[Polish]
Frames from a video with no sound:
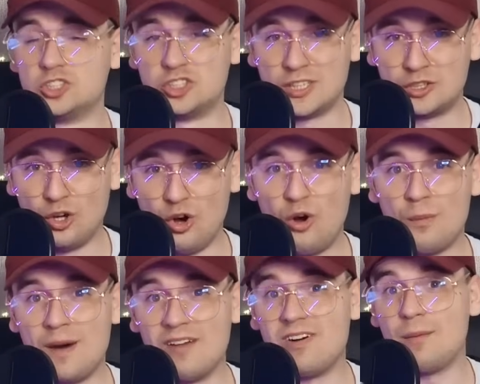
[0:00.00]
że
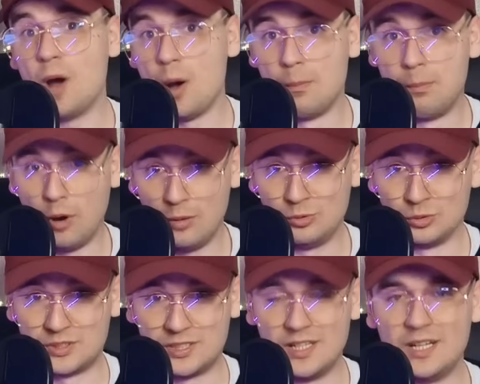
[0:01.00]
to ma wam
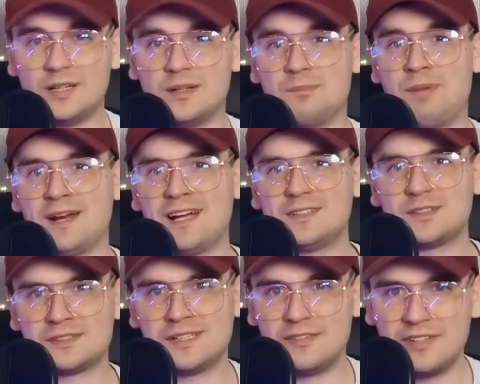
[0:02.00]
pomóc
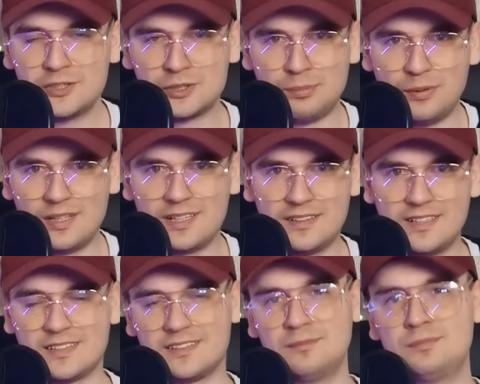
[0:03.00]
paradoks największy polega
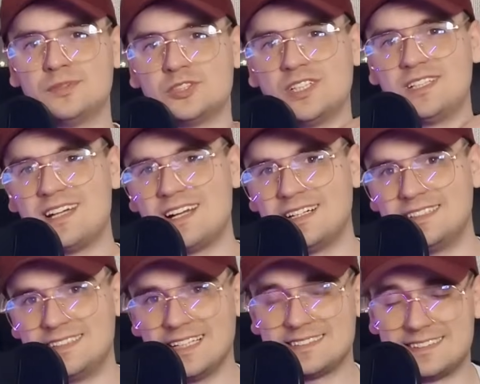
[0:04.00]
na tym, że
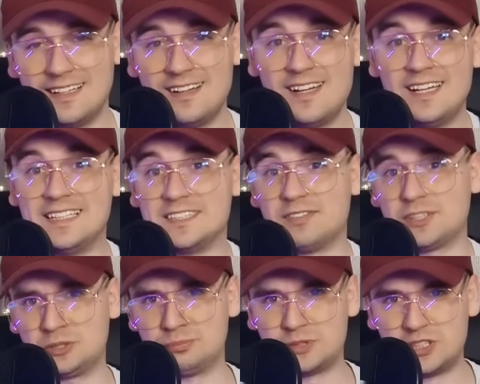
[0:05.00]
derealizacja jest
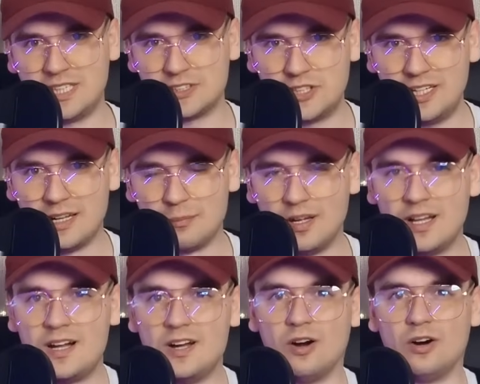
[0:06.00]
waszym przyjacielem.
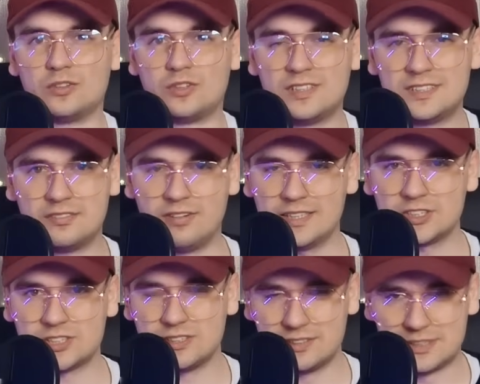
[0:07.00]
O, to jest
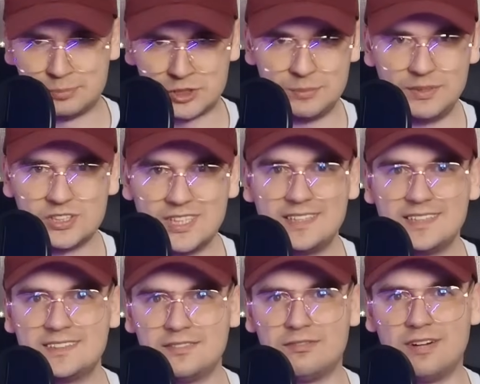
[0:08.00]
wasz
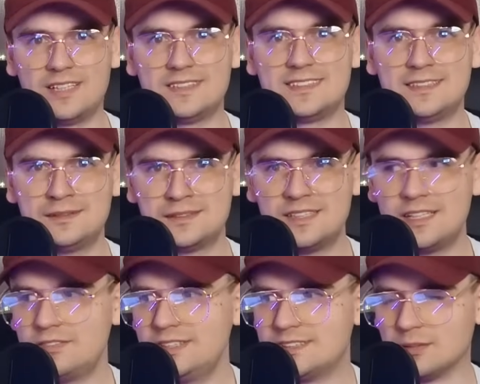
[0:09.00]
sprzymierzeniec w walce z
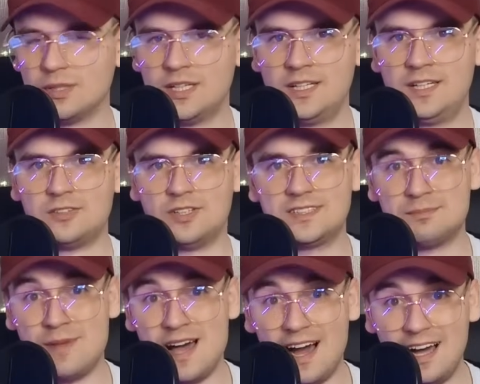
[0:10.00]
nerwicą. To
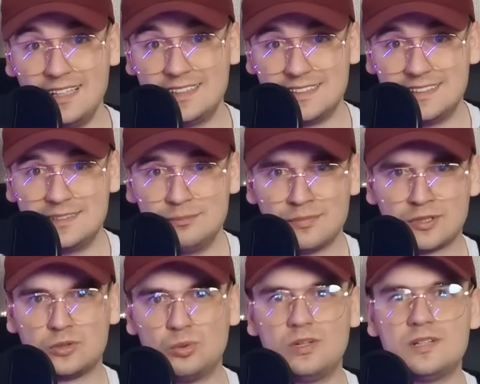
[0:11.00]
jest
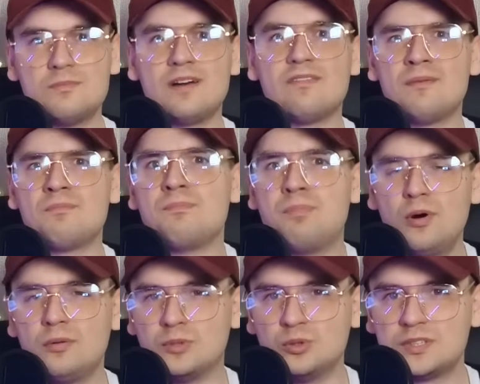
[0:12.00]
mechanizm, który ma wam
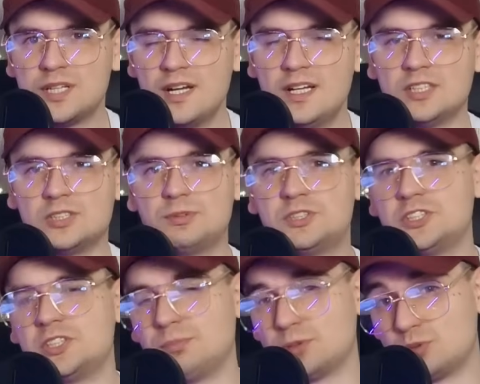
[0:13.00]
pomóc,
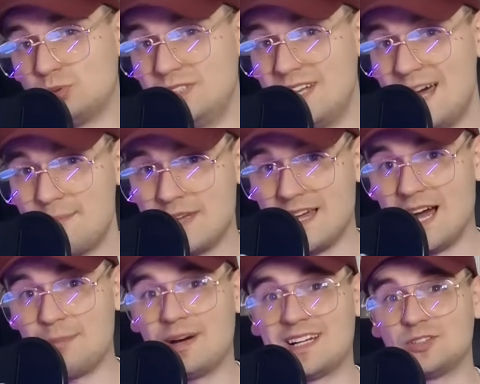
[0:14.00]
żebyście się poczuli lepiej,
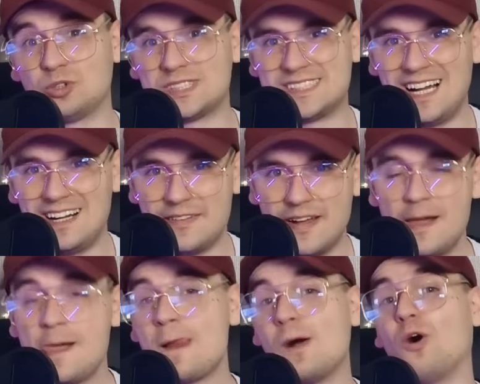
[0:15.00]
a
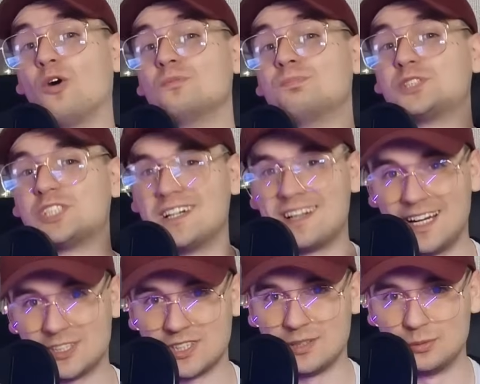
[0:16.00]
paradoksalnie on
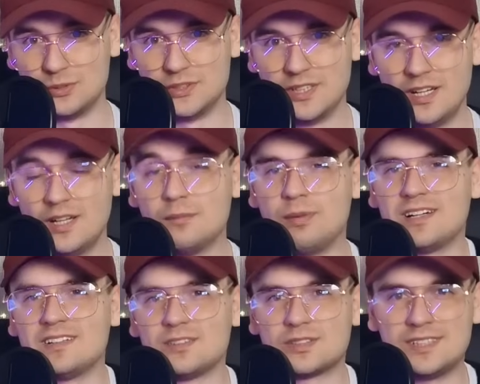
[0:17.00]
przeraża ludzi.
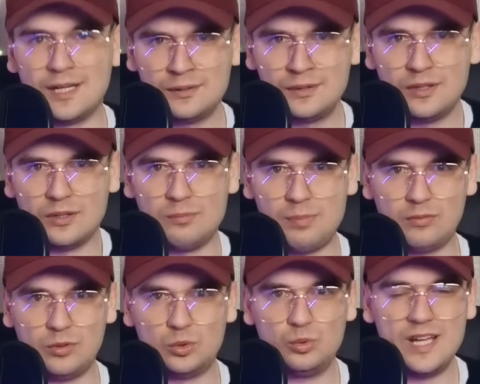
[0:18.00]
Paradoksalnie on
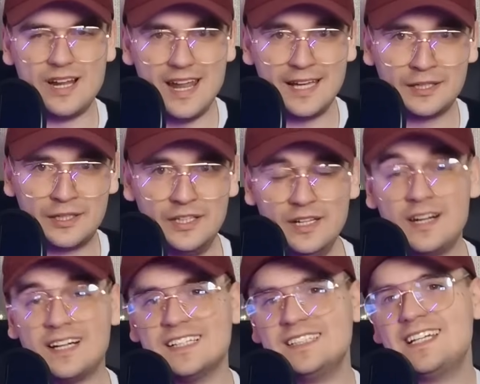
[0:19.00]
powoduje lęki
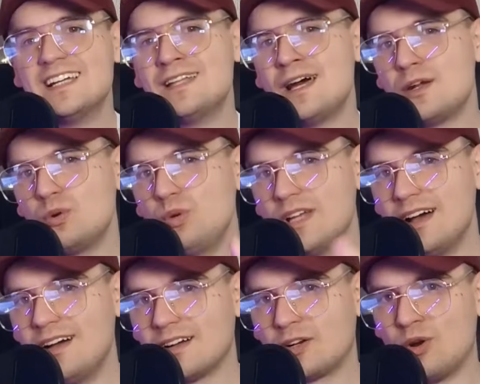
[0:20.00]
i
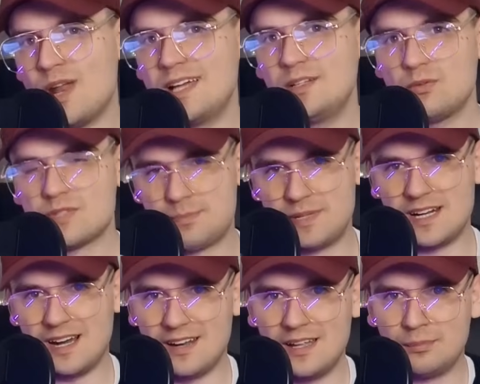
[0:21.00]
generuje kolejną
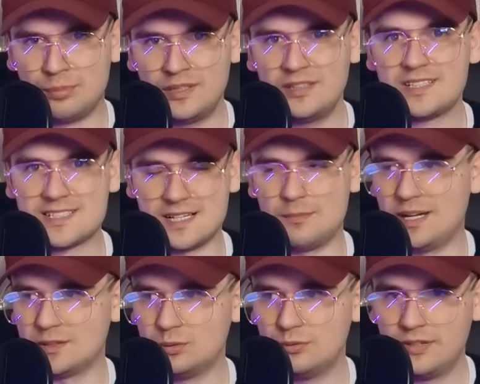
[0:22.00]
spiralę błędnych
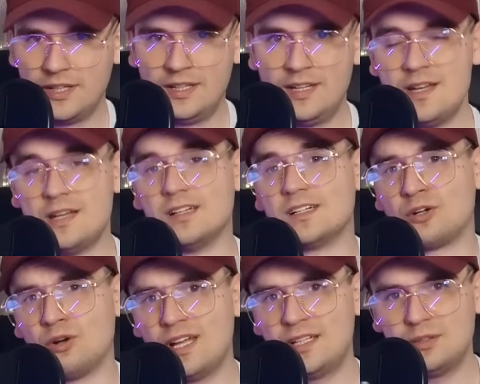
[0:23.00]
schematów, Y,
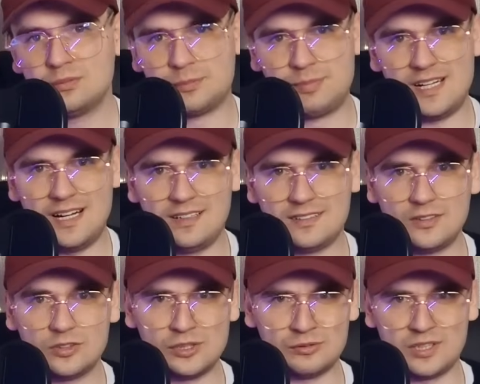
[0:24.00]
kolejną spiralę
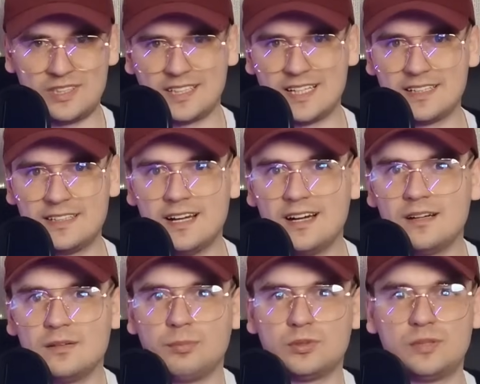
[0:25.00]
tego, że na przykład tak jak
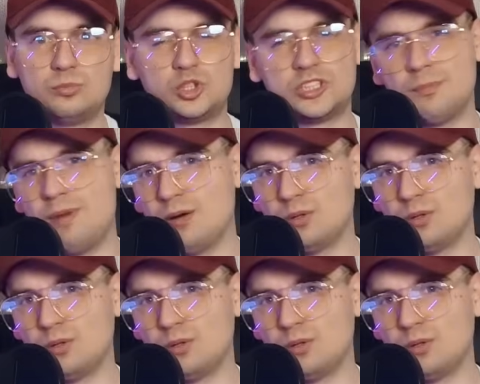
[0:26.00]
ja potem już się